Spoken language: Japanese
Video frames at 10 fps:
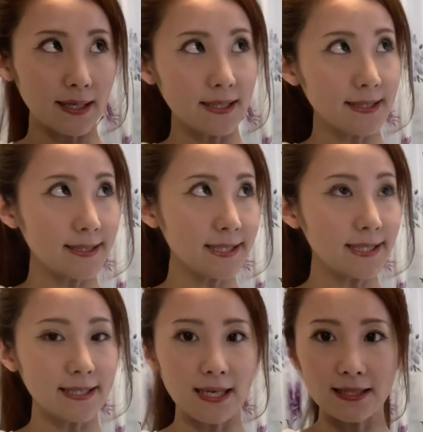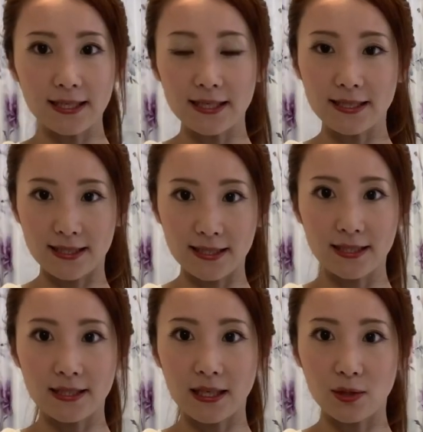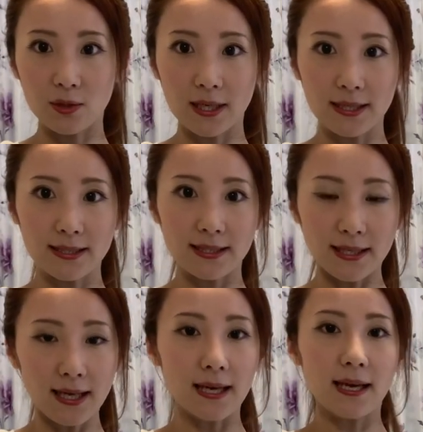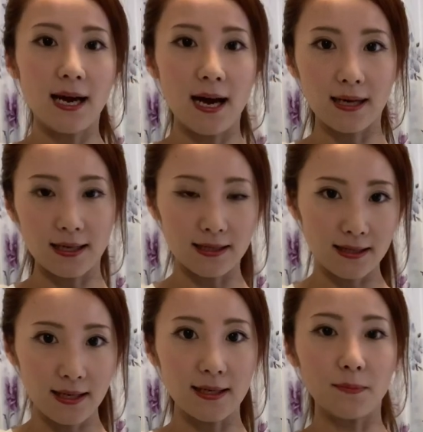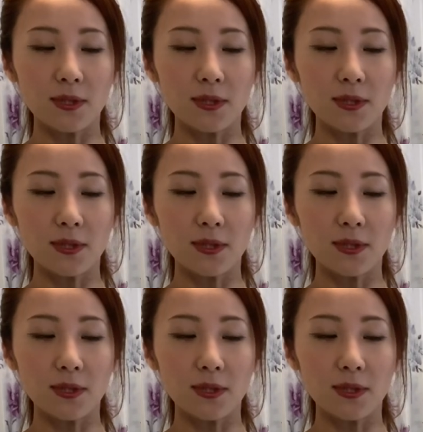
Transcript: きっちし何センチっていう感じで測って、